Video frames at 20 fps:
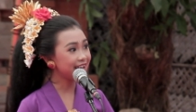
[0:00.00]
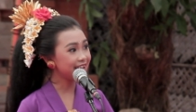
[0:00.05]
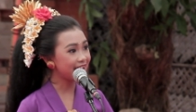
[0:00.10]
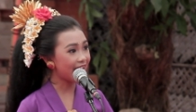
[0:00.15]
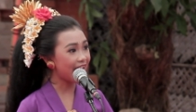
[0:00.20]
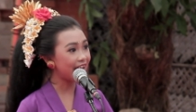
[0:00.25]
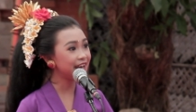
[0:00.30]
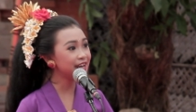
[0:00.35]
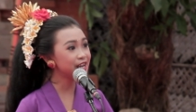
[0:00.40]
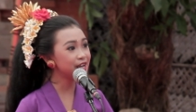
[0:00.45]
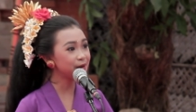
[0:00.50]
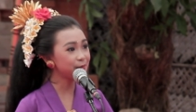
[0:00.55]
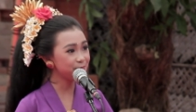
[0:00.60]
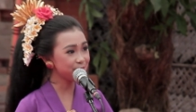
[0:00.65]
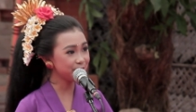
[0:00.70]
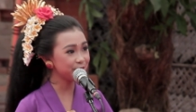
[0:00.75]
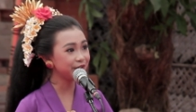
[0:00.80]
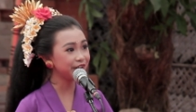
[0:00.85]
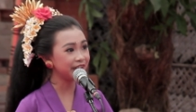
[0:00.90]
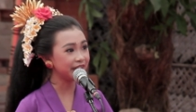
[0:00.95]
Dana
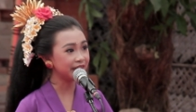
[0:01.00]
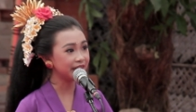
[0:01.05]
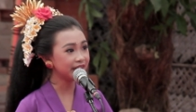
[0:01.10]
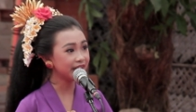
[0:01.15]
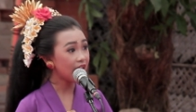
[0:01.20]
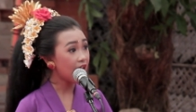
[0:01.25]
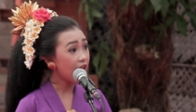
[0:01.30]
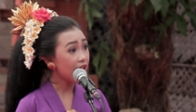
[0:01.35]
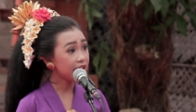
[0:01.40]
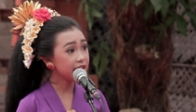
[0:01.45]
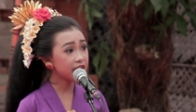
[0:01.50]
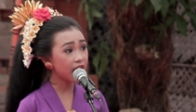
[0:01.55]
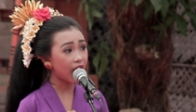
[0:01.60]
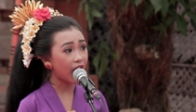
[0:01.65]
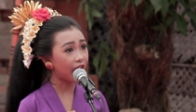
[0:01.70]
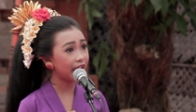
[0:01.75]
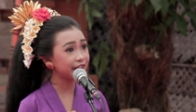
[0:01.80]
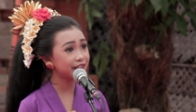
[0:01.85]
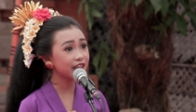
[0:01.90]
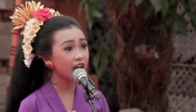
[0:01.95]
punia
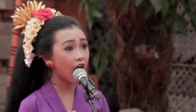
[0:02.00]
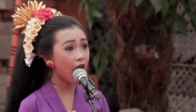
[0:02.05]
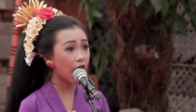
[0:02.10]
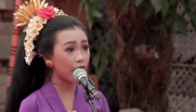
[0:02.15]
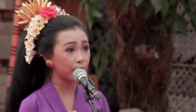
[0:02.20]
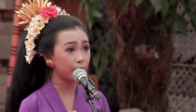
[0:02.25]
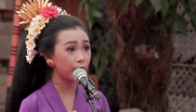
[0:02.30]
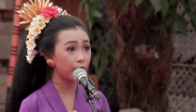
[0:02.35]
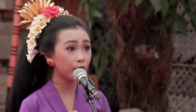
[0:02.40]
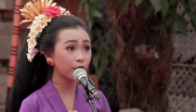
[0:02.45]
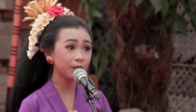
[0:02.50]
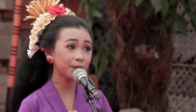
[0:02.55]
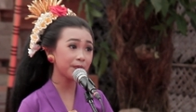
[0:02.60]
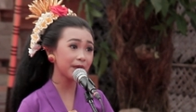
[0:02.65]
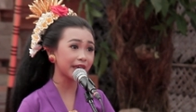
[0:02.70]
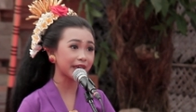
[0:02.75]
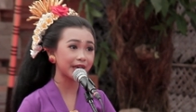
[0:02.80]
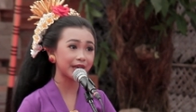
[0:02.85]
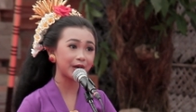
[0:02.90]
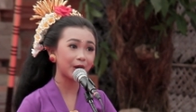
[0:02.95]
dahat agung
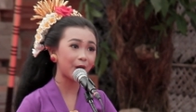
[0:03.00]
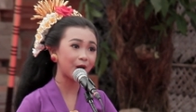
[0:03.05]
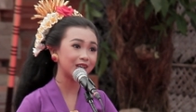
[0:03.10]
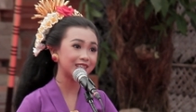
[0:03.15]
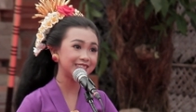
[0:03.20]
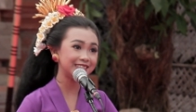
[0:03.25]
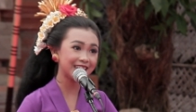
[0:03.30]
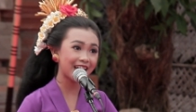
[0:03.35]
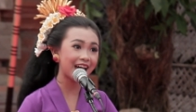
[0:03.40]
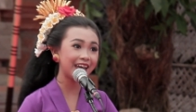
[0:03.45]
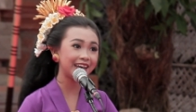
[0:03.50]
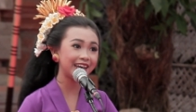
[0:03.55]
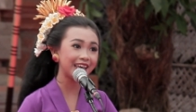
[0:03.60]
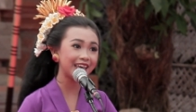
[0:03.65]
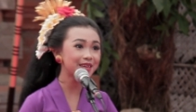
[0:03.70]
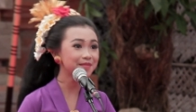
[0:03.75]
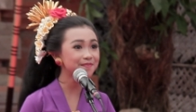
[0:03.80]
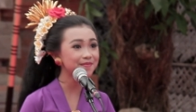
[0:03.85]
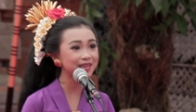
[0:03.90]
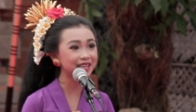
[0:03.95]
pikenah
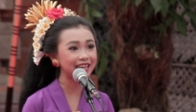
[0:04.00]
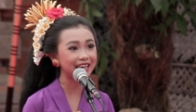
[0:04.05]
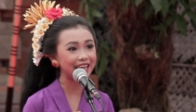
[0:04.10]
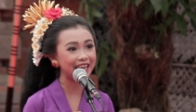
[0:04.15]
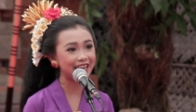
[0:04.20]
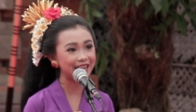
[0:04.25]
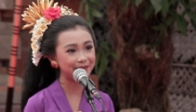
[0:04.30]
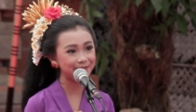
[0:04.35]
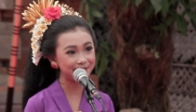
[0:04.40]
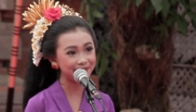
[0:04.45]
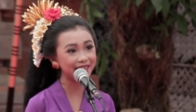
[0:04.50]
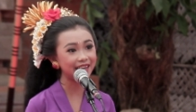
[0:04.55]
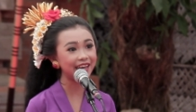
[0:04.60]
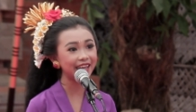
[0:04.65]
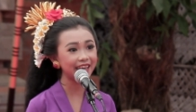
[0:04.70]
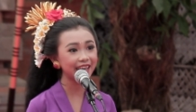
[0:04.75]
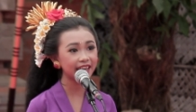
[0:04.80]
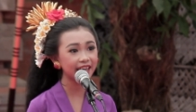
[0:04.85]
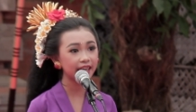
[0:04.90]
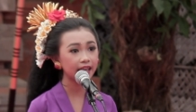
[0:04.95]
nyane
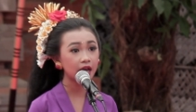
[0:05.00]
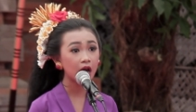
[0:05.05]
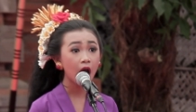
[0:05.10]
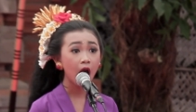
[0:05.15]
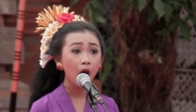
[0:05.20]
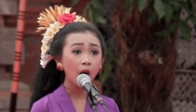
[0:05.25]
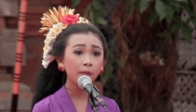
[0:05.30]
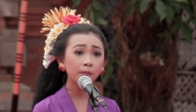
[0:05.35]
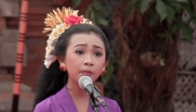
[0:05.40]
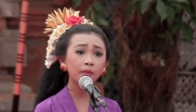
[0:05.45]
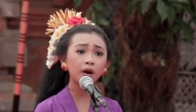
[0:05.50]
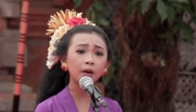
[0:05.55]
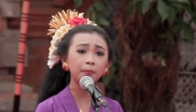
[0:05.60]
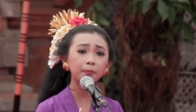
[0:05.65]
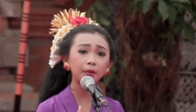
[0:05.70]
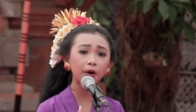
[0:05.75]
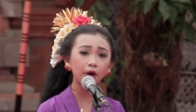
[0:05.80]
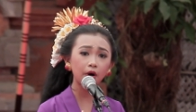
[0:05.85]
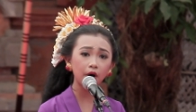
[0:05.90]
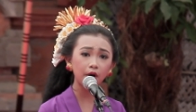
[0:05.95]
bileh-bileh.
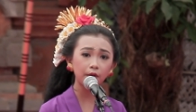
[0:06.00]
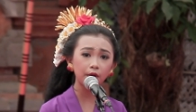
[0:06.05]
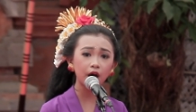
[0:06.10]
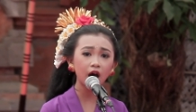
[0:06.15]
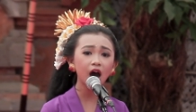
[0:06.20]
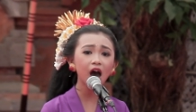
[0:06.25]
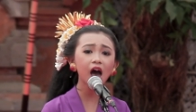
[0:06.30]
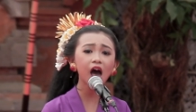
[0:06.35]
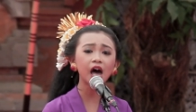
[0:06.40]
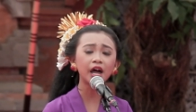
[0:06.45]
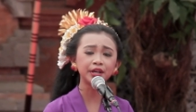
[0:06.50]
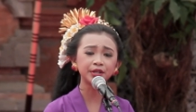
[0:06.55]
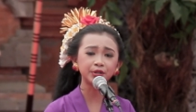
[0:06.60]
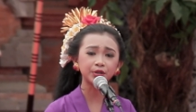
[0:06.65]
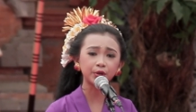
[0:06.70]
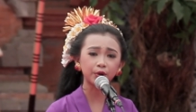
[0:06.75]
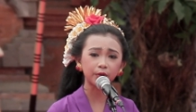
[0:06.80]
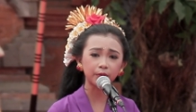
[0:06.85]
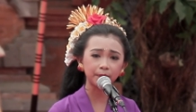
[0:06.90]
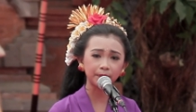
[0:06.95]
Mapawah
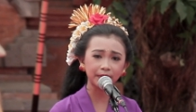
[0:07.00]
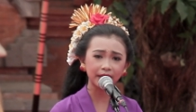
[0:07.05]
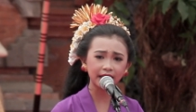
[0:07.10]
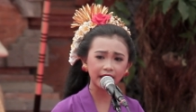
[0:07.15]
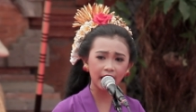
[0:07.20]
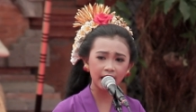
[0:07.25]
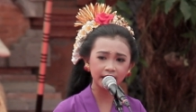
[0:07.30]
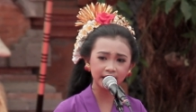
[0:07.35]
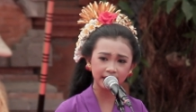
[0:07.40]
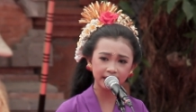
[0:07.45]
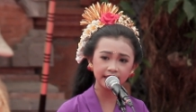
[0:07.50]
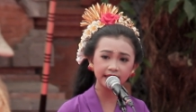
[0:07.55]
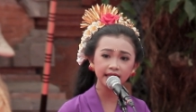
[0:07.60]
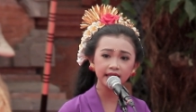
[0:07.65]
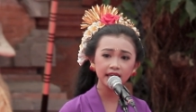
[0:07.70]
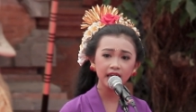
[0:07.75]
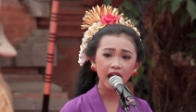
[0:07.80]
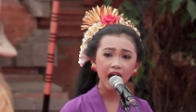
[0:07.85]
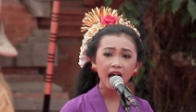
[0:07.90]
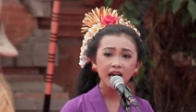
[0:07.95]
antuk piranti
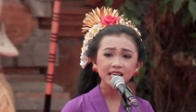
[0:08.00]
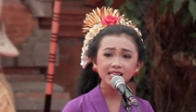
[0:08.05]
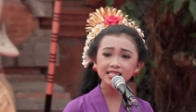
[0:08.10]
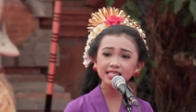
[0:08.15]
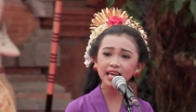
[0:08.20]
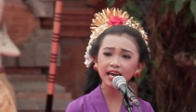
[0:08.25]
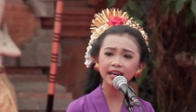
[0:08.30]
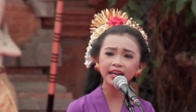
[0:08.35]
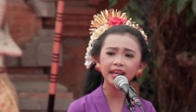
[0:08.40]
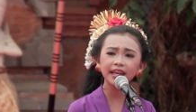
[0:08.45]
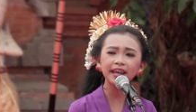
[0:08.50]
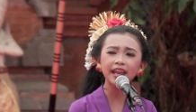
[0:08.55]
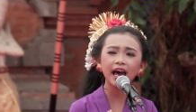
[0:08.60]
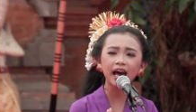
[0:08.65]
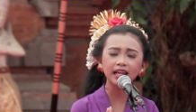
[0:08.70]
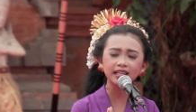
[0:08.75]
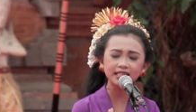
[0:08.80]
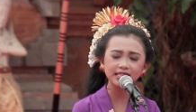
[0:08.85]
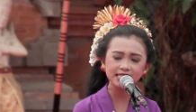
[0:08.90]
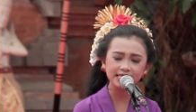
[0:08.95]

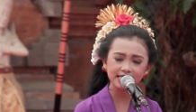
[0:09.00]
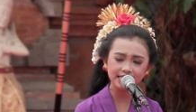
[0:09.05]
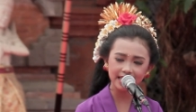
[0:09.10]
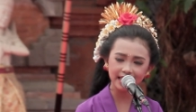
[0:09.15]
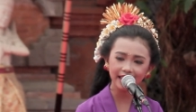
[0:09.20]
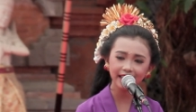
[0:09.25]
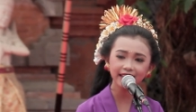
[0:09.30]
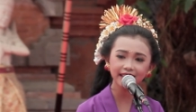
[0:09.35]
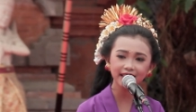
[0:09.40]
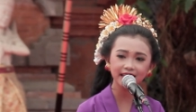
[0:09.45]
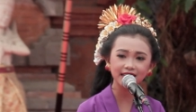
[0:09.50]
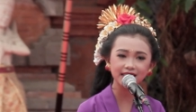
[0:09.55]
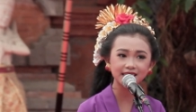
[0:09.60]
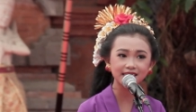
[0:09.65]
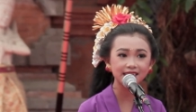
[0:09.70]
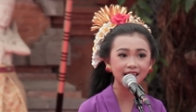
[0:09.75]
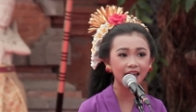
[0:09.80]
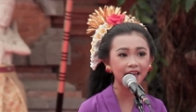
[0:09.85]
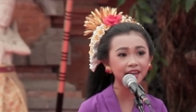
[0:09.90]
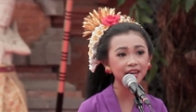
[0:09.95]
sanedat sih
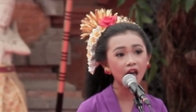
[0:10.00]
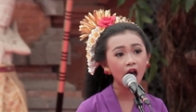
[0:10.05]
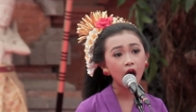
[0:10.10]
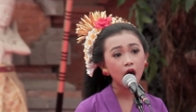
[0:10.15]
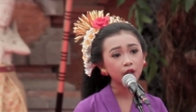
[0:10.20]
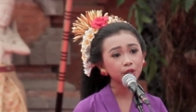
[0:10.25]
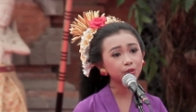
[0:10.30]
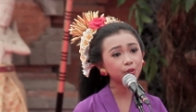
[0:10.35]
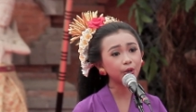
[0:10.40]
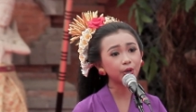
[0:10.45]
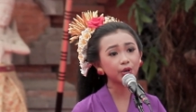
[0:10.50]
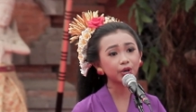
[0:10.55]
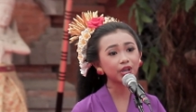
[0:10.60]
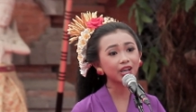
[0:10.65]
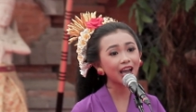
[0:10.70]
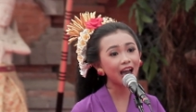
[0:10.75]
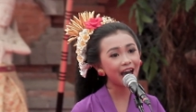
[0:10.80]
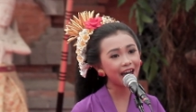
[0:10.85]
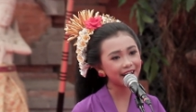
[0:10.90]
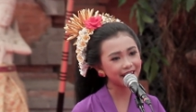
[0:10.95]
tresnain
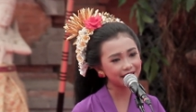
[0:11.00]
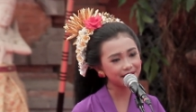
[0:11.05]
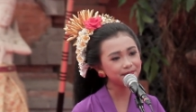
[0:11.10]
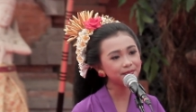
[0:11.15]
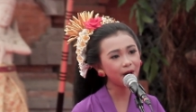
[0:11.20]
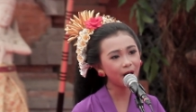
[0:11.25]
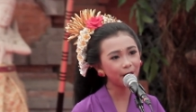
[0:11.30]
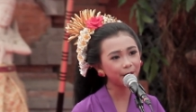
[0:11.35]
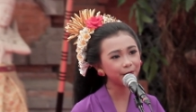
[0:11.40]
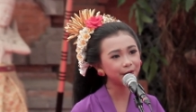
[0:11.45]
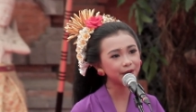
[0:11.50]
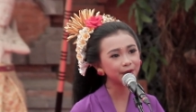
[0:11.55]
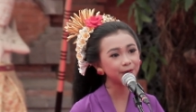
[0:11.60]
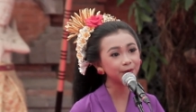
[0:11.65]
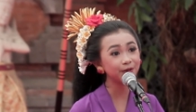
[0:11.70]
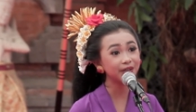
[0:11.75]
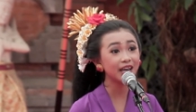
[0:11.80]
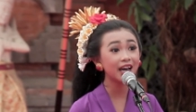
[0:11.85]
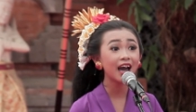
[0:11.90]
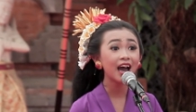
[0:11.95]
turkari mawi
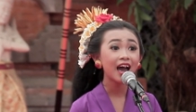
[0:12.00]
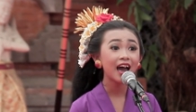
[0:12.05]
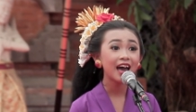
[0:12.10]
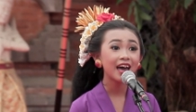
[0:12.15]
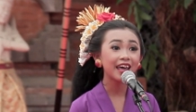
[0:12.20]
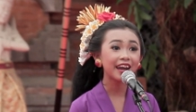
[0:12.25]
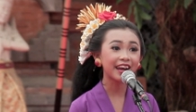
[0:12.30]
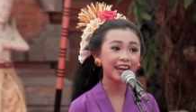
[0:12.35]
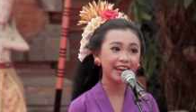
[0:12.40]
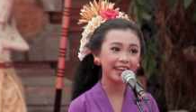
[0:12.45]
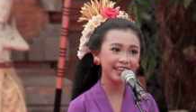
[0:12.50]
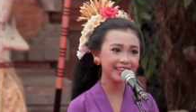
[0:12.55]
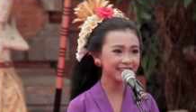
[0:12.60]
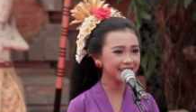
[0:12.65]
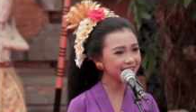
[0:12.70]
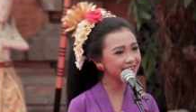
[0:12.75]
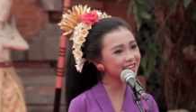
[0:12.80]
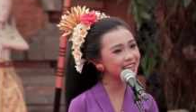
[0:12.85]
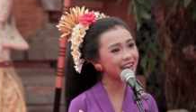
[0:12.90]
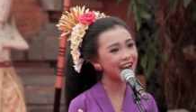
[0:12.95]
guna ring
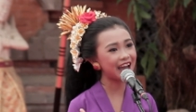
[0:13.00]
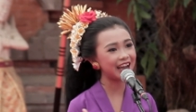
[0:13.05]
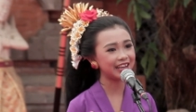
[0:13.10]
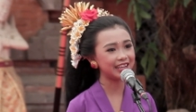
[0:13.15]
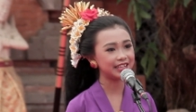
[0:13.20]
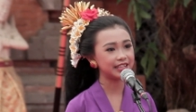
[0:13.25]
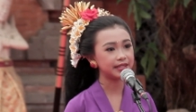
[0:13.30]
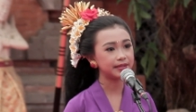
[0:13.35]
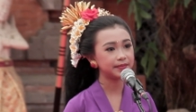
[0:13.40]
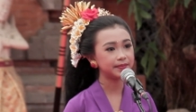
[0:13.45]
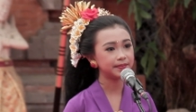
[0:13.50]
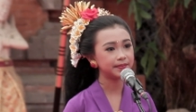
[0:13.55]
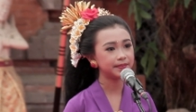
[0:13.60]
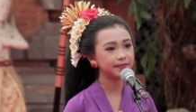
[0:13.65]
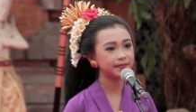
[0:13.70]
iraga